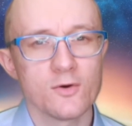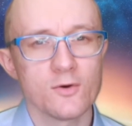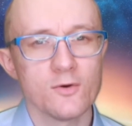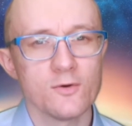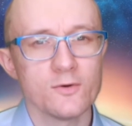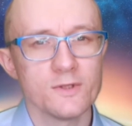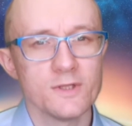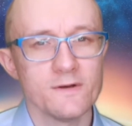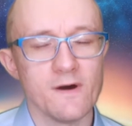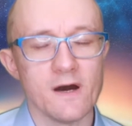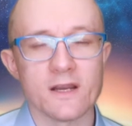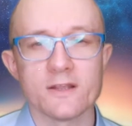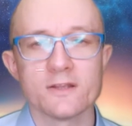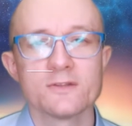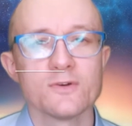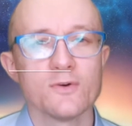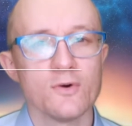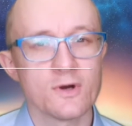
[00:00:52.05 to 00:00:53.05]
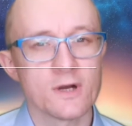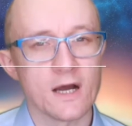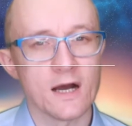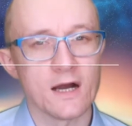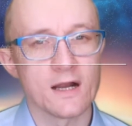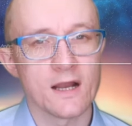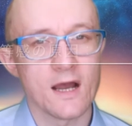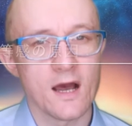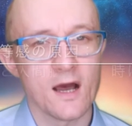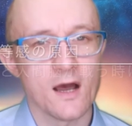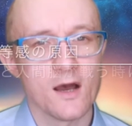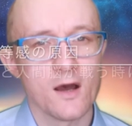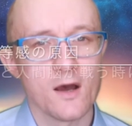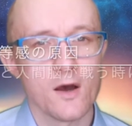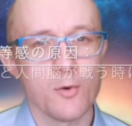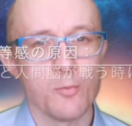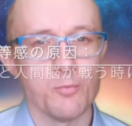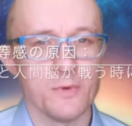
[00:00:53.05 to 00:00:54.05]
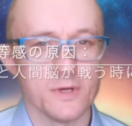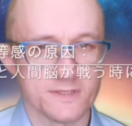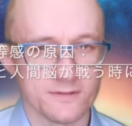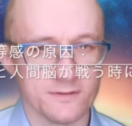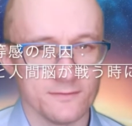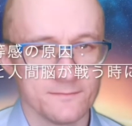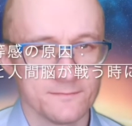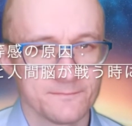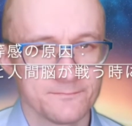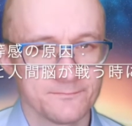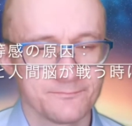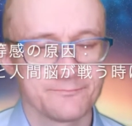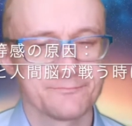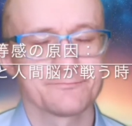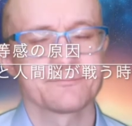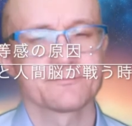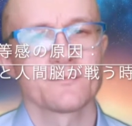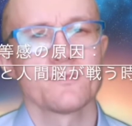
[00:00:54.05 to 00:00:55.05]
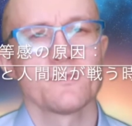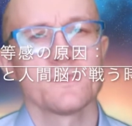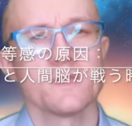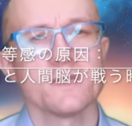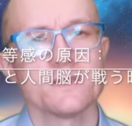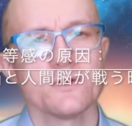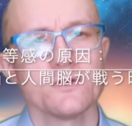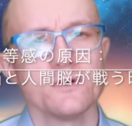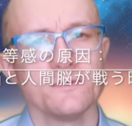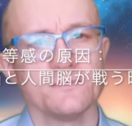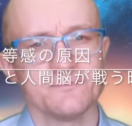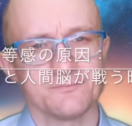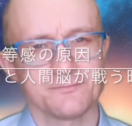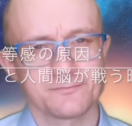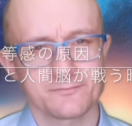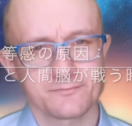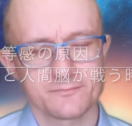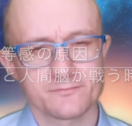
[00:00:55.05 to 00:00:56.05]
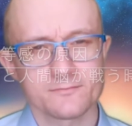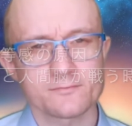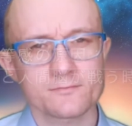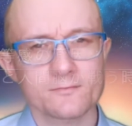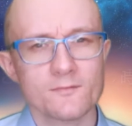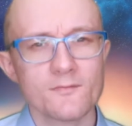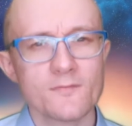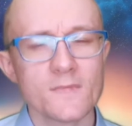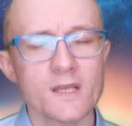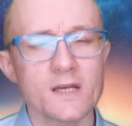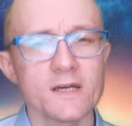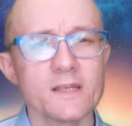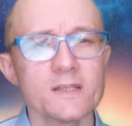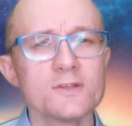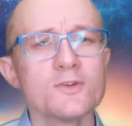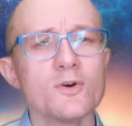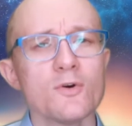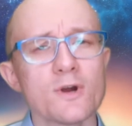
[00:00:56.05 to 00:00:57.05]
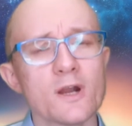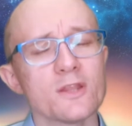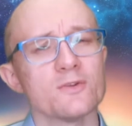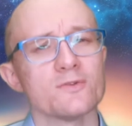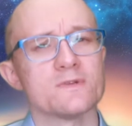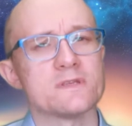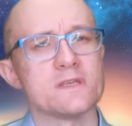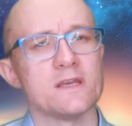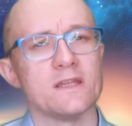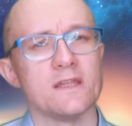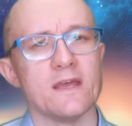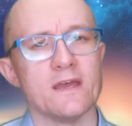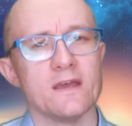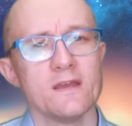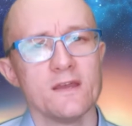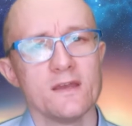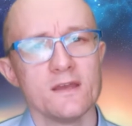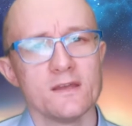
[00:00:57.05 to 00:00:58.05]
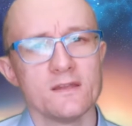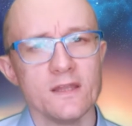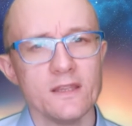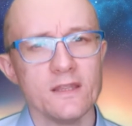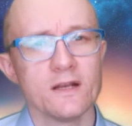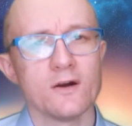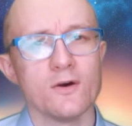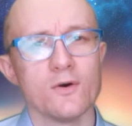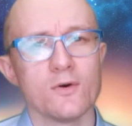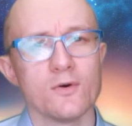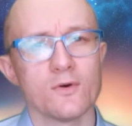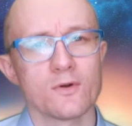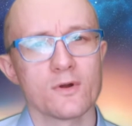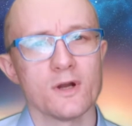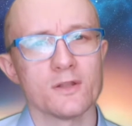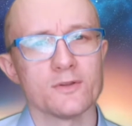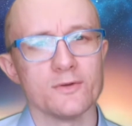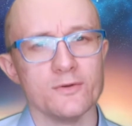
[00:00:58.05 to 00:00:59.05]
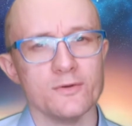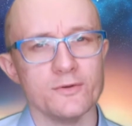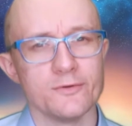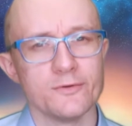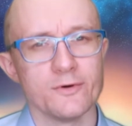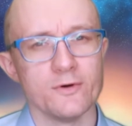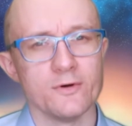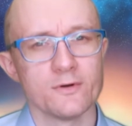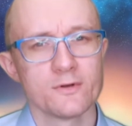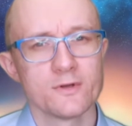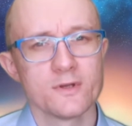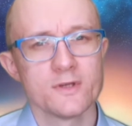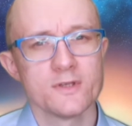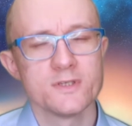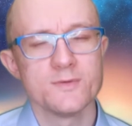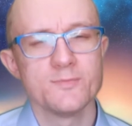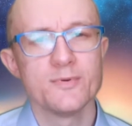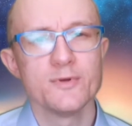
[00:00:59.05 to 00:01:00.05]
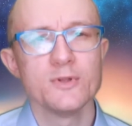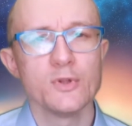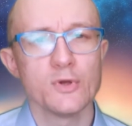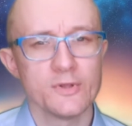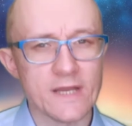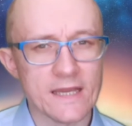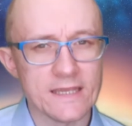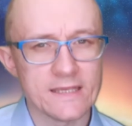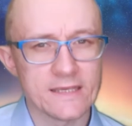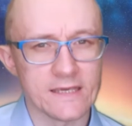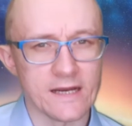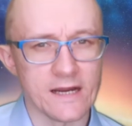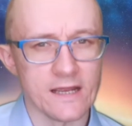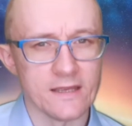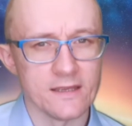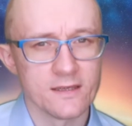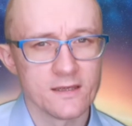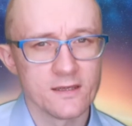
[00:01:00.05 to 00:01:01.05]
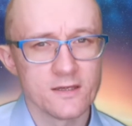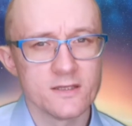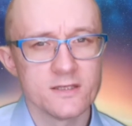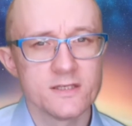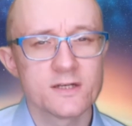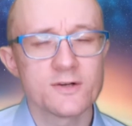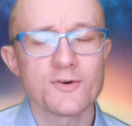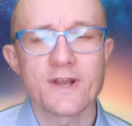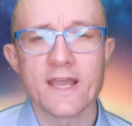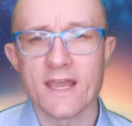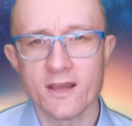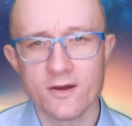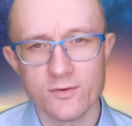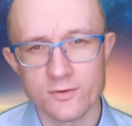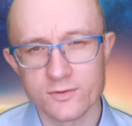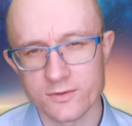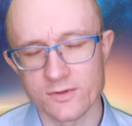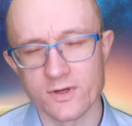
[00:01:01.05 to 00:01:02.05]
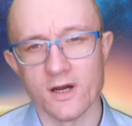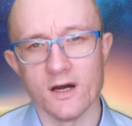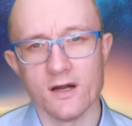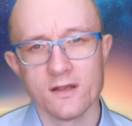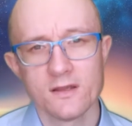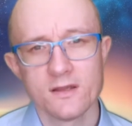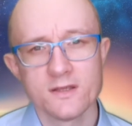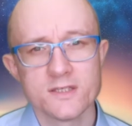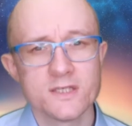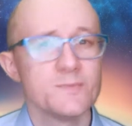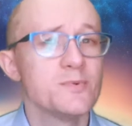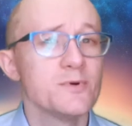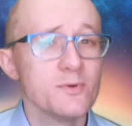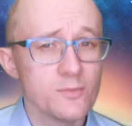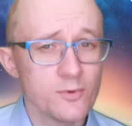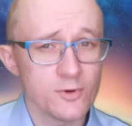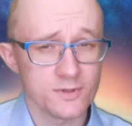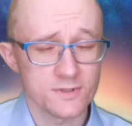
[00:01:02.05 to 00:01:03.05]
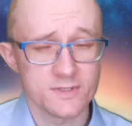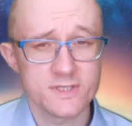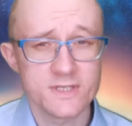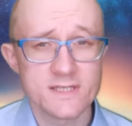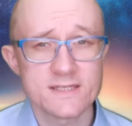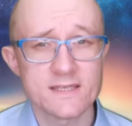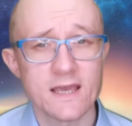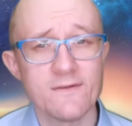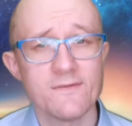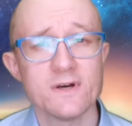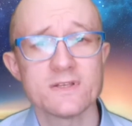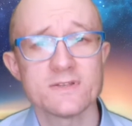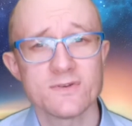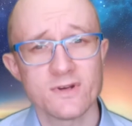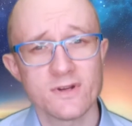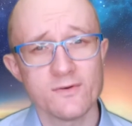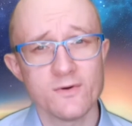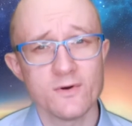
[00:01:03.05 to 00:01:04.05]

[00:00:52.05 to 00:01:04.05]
ここでは劣等感が増すでその劣等感のせいで何が起こるかというと自分の大嫌い自己嫌悪とか自分も実際はそれ